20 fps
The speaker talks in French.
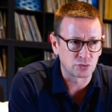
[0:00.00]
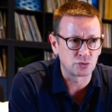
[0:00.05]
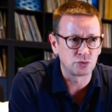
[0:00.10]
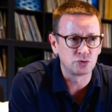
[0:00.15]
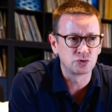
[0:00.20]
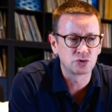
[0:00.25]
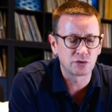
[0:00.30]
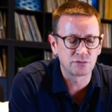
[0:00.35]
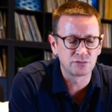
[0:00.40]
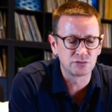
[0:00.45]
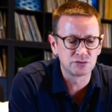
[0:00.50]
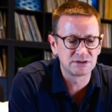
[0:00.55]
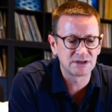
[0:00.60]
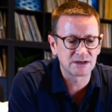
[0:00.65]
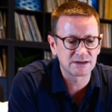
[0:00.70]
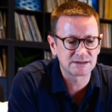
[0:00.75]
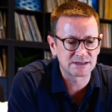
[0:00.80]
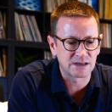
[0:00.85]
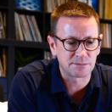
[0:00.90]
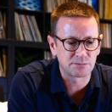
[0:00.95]
Donc autant
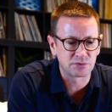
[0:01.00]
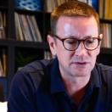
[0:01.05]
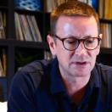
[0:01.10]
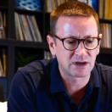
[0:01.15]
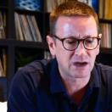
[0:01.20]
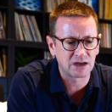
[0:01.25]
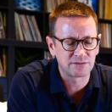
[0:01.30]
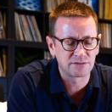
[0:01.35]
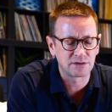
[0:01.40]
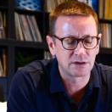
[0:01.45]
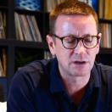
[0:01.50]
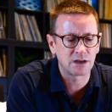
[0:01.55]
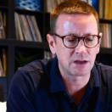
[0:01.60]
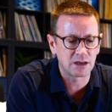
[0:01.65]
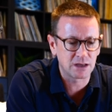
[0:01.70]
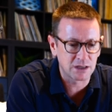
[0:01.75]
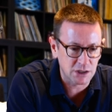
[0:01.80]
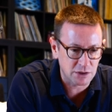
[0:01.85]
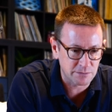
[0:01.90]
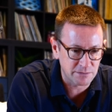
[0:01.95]
vous dire que ça peut
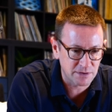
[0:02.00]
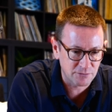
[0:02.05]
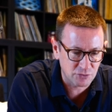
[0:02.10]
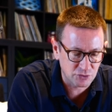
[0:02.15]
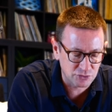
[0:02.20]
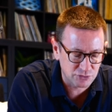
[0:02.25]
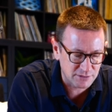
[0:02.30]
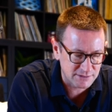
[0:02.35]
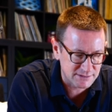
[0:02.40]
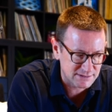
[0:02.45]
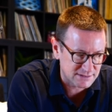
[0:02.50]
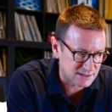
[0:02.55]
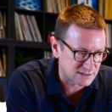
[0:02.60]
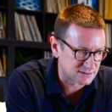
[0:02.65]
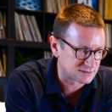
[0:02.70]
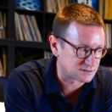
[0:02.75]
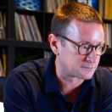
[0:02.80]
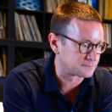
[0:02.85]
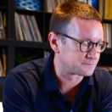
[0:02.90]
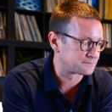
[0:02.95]
driver énormément
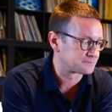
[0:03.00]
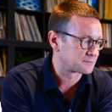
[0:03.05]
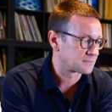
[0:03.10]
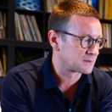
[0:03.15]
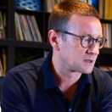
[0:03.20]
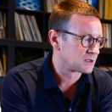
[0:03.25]
d'enceintes.